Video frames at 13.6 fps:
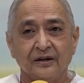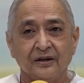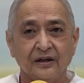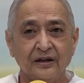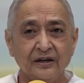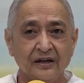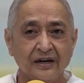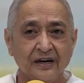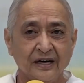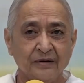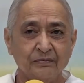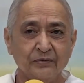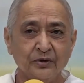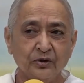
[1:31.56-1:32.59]
और
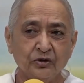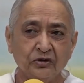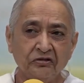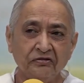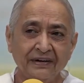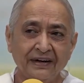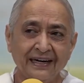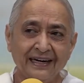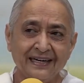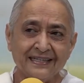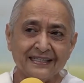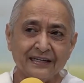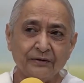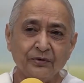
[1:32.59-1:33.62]
अमृत वेले
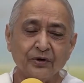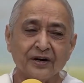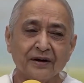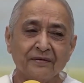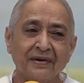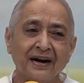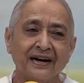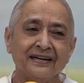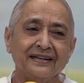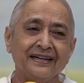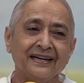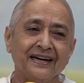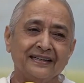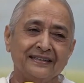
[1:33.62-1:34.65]
से वो कमांड
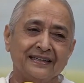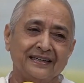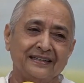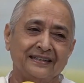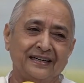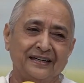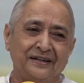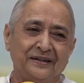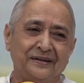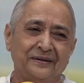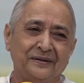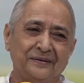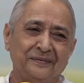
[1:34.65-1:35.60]
दिया जाता है